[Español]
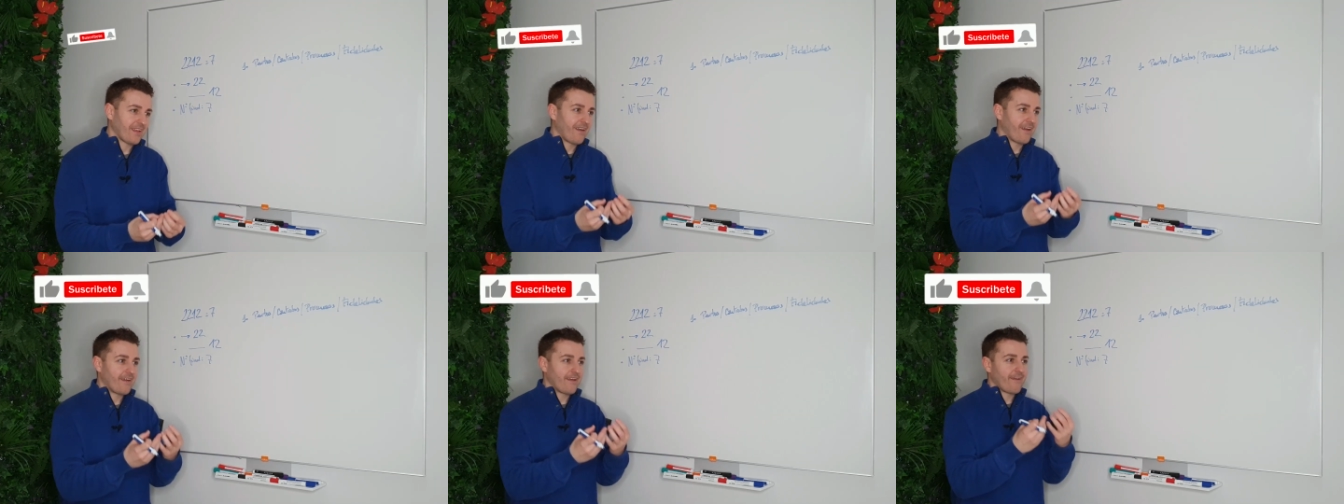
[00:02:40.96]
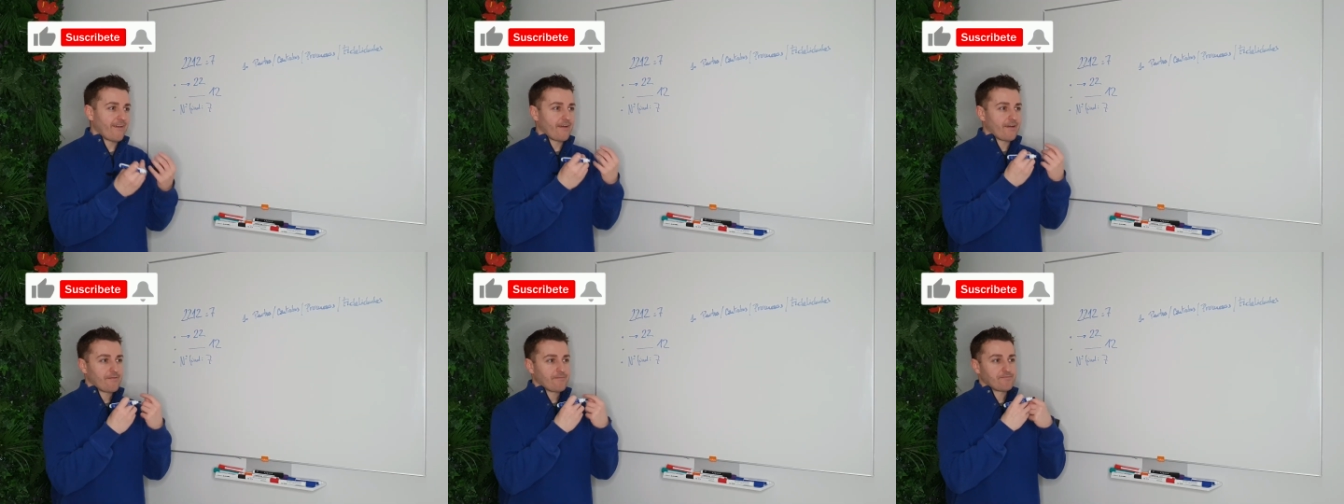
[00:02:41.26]

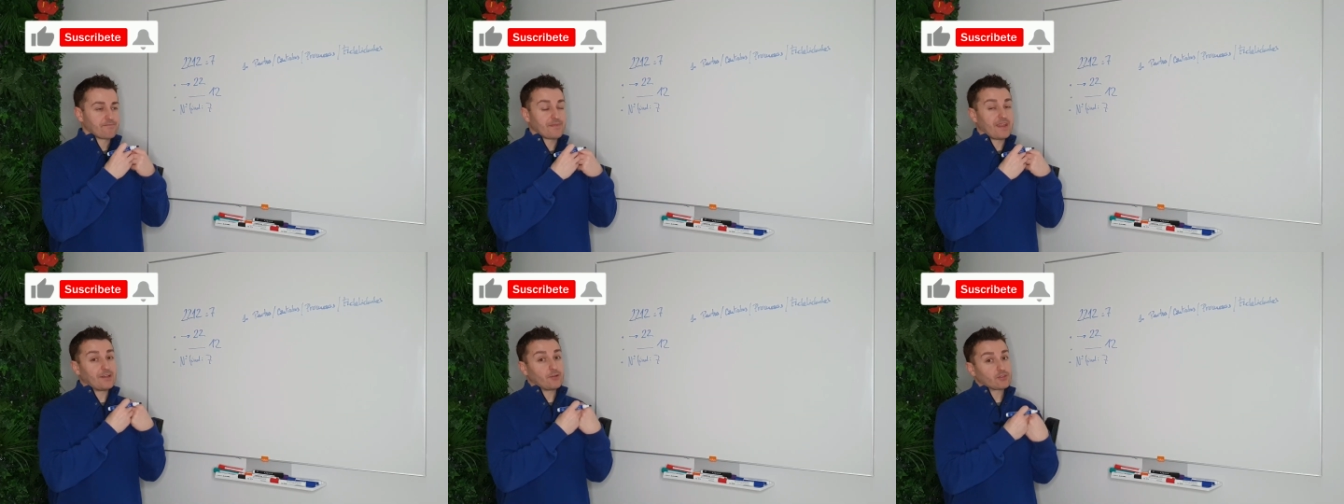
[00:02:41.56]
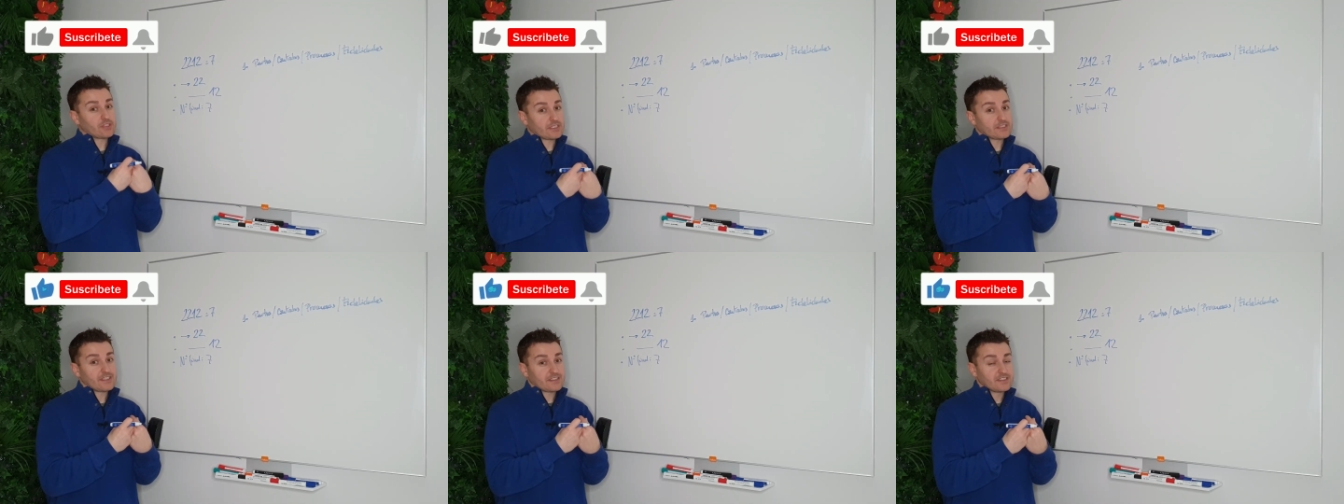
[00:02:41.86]
em, en
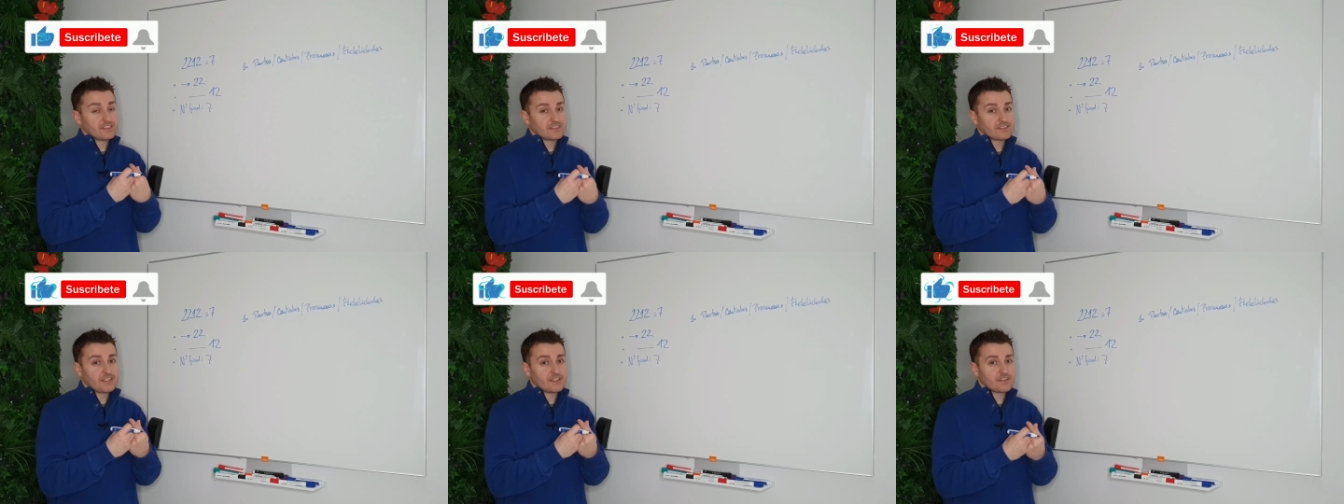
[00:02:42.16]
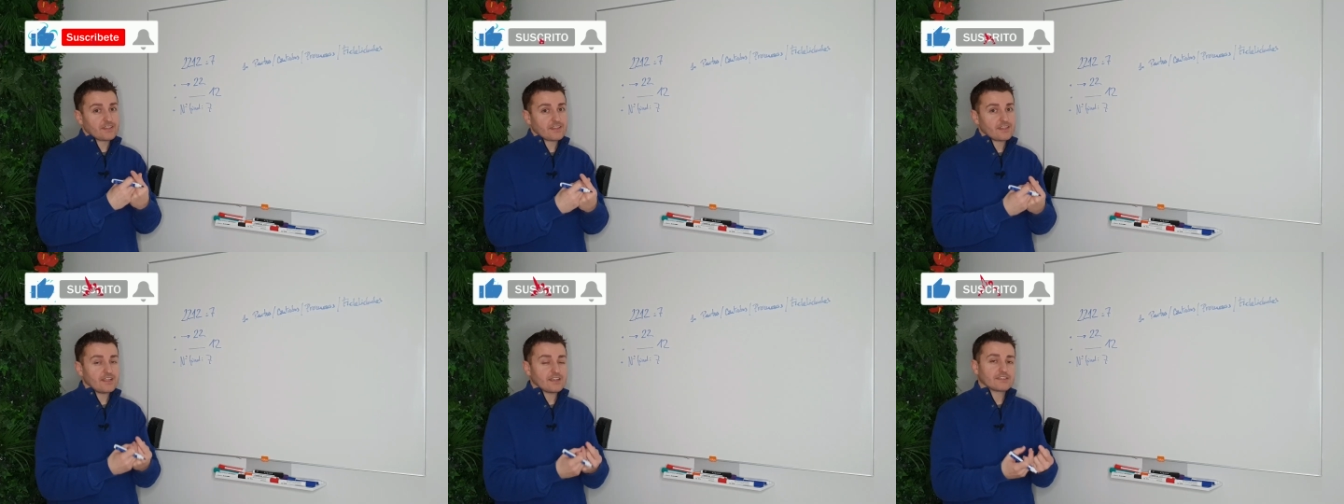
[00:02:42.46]
otras
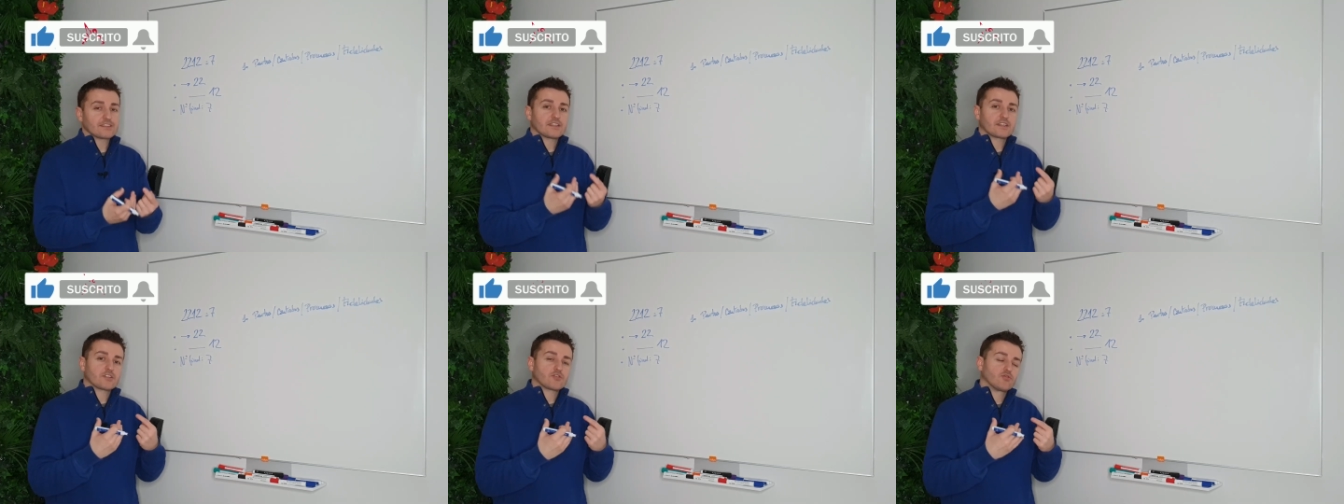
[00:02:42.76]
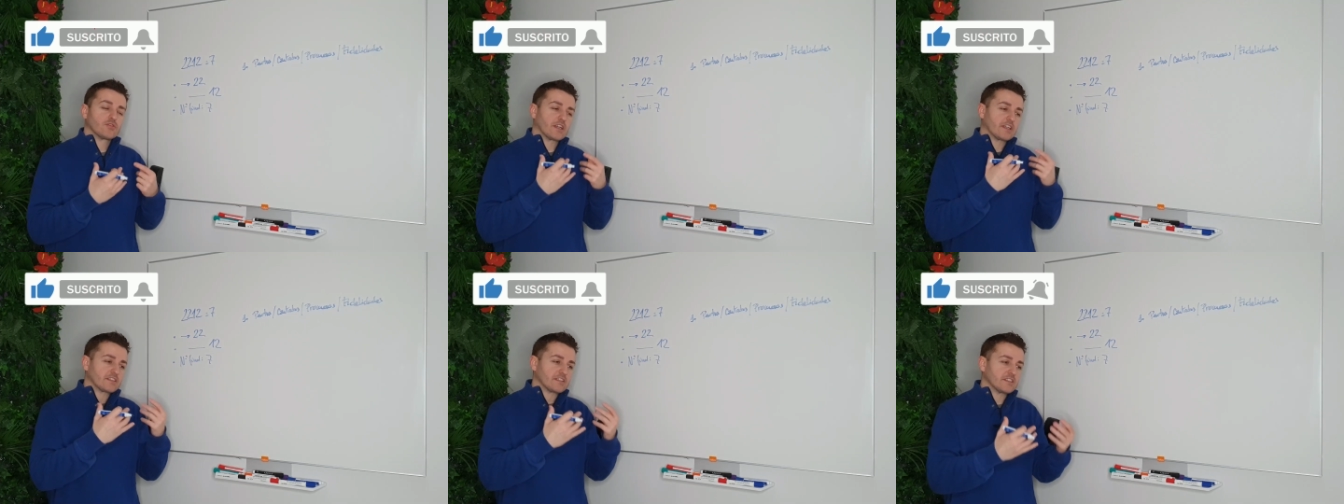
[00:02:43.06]
existencias
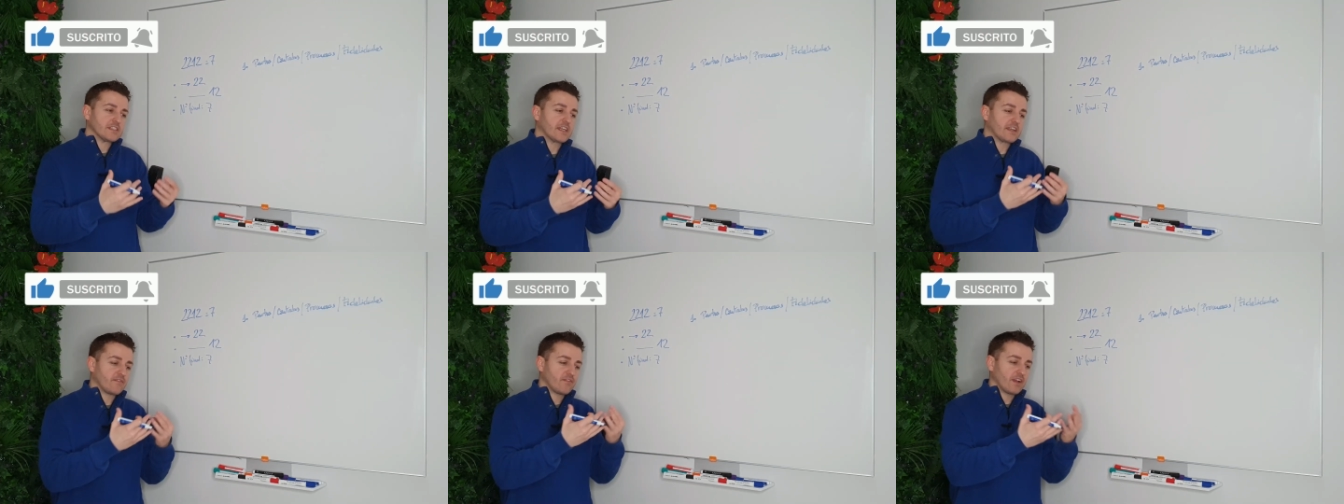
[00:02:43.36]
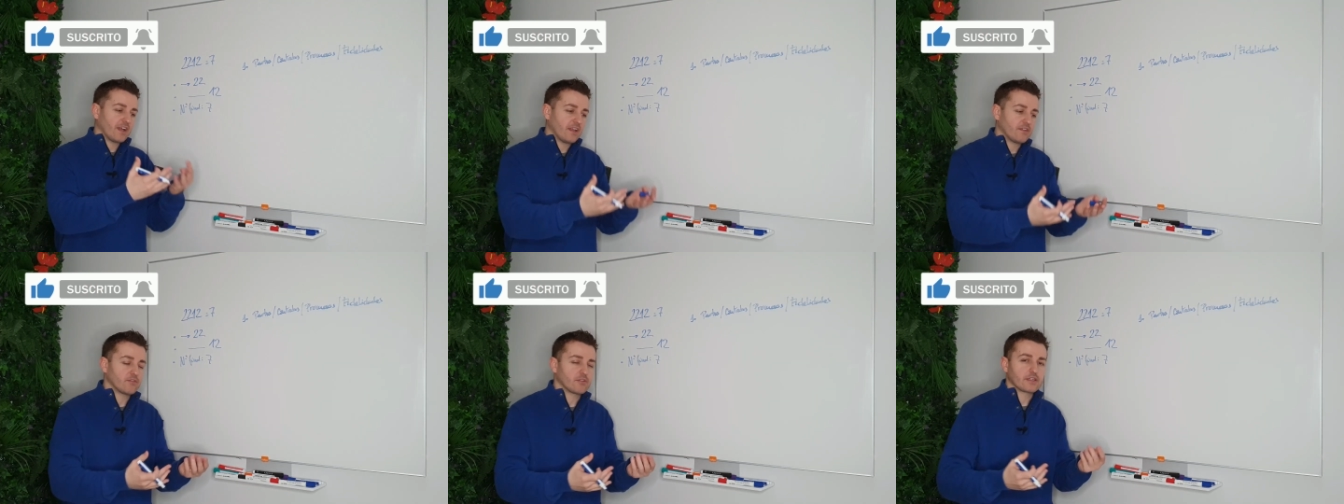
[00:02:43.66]
resulta que se está
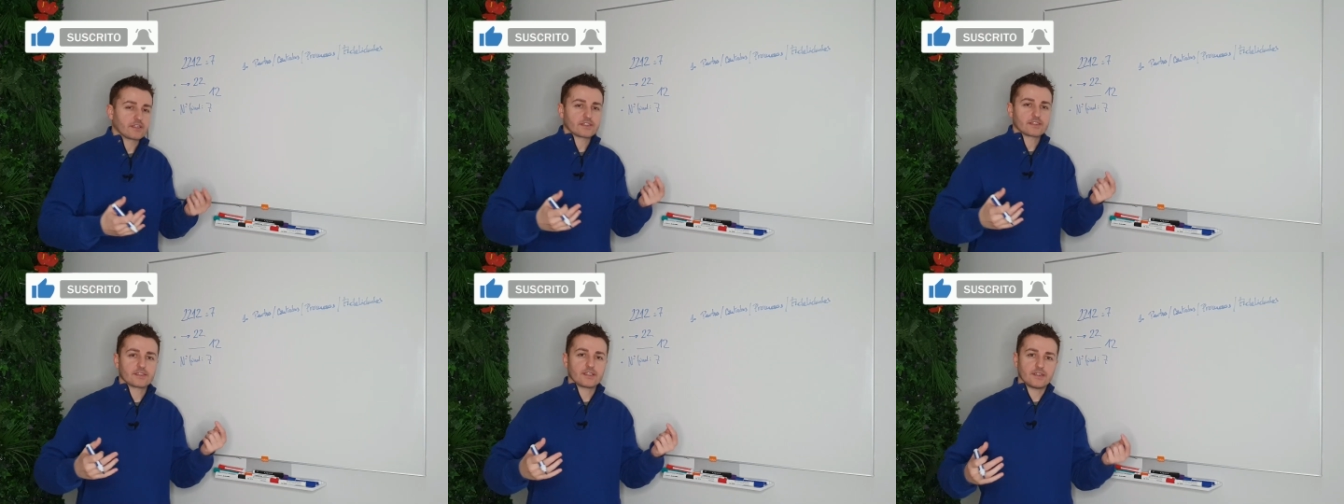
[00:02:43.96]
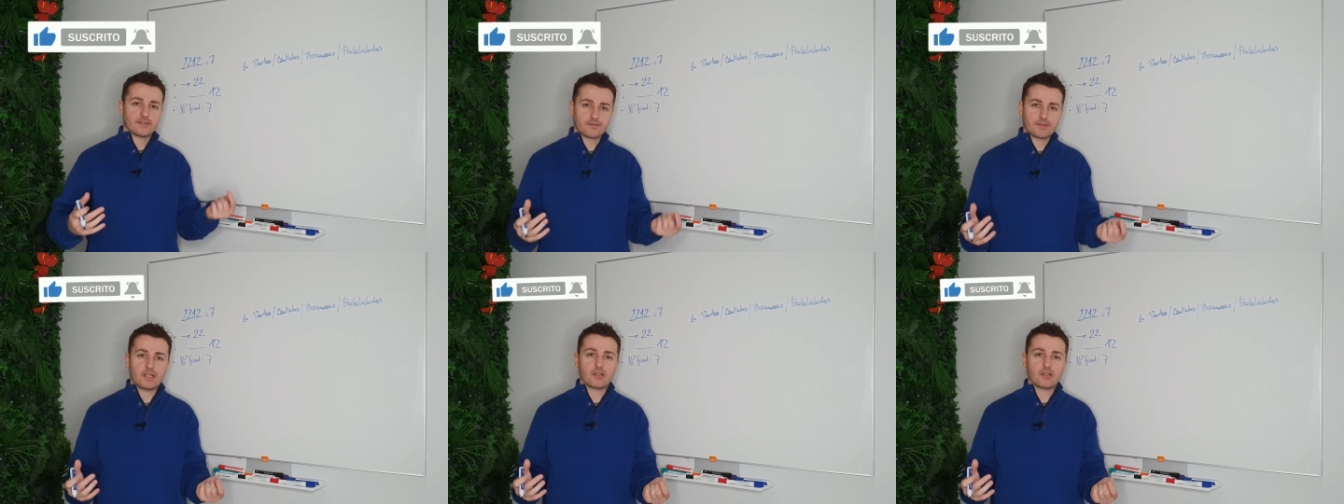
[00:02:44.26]
reflejando en esta.